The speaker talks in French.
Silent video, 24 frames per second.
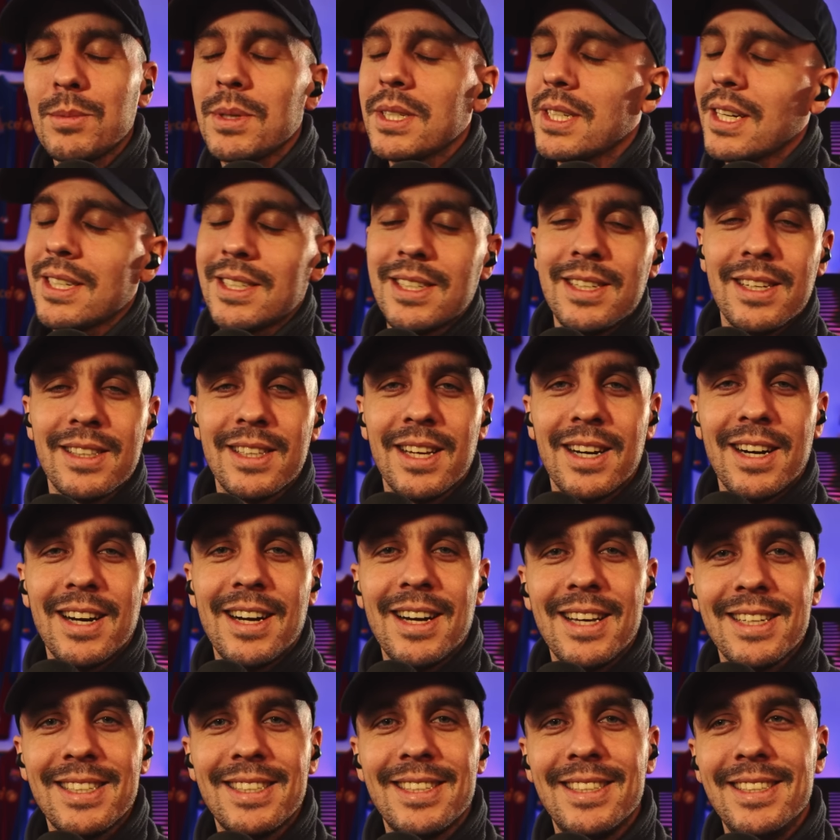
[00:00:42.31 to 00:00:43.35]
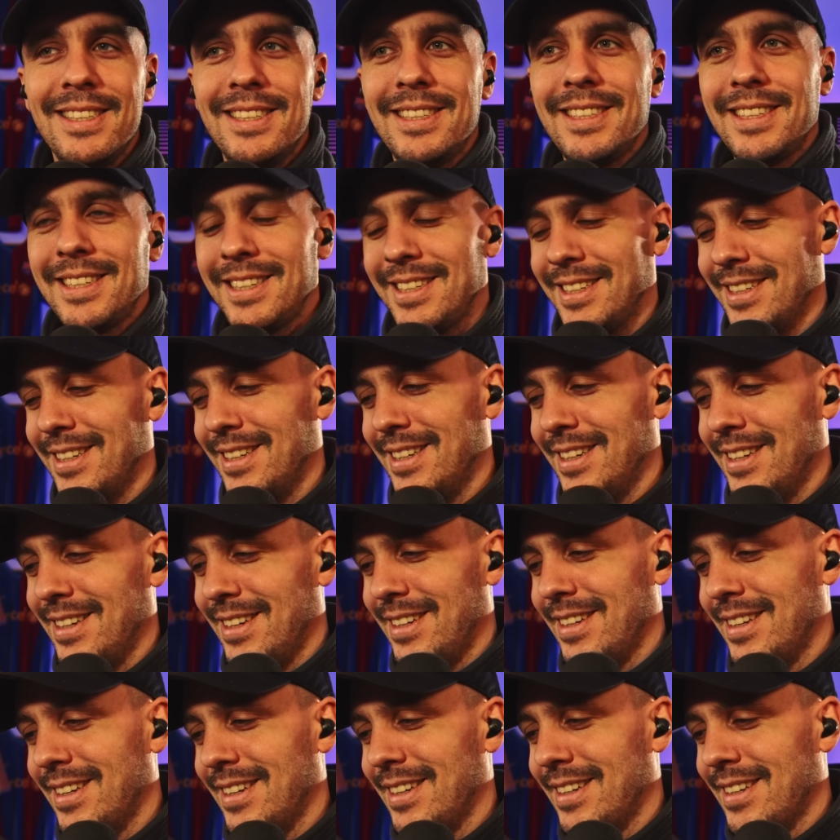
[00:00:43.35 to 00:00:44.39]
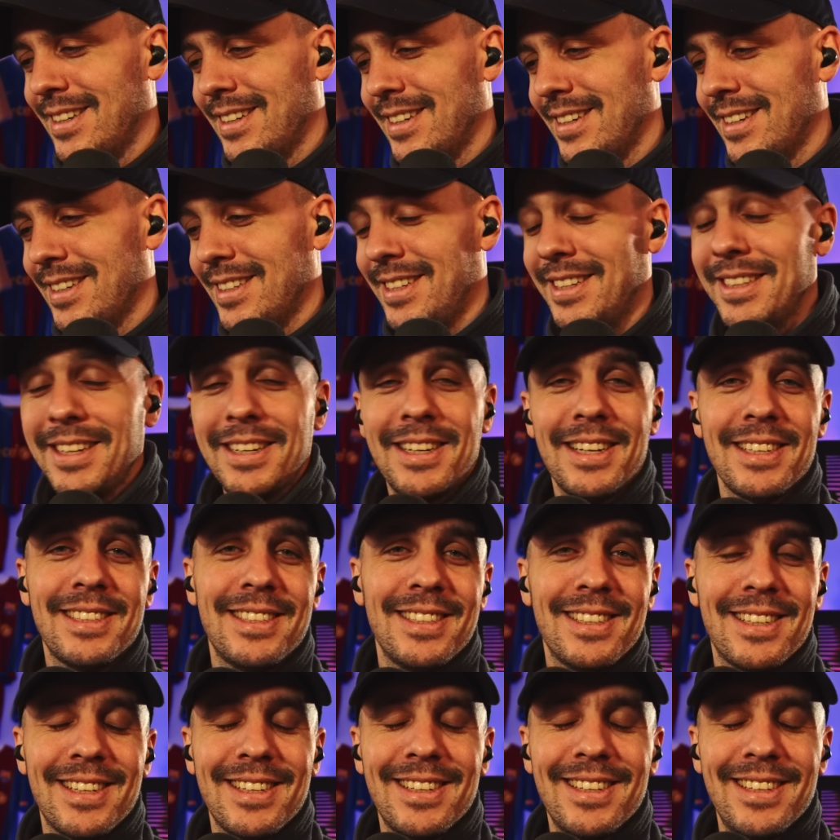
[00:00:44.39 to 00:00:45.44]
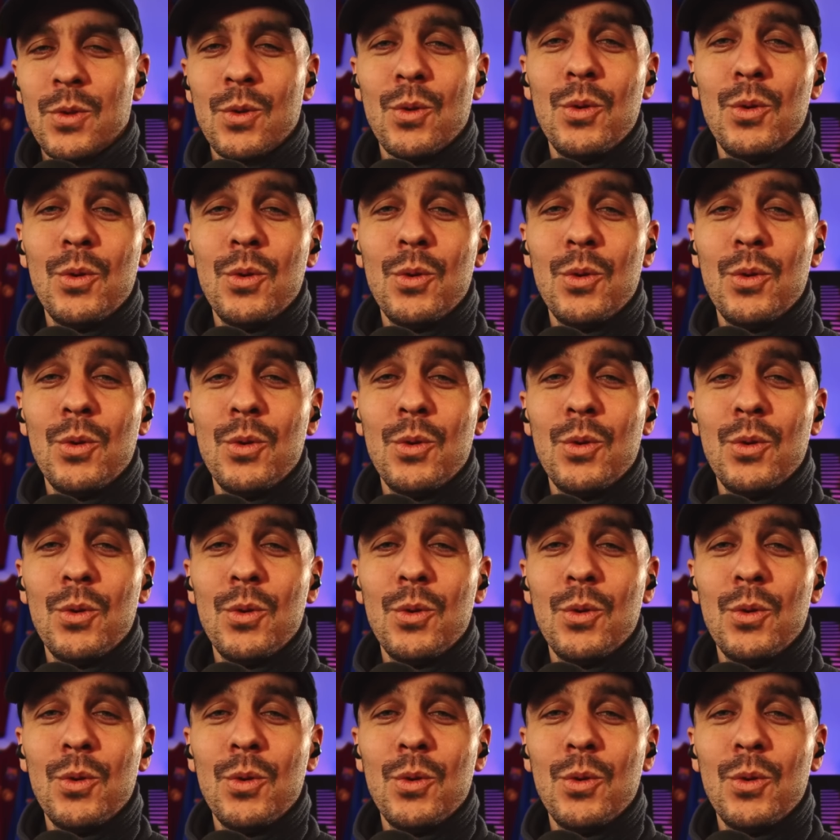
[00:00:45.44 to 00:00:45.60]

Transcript: Mais ça, c'est un classique euh, c'est un classique.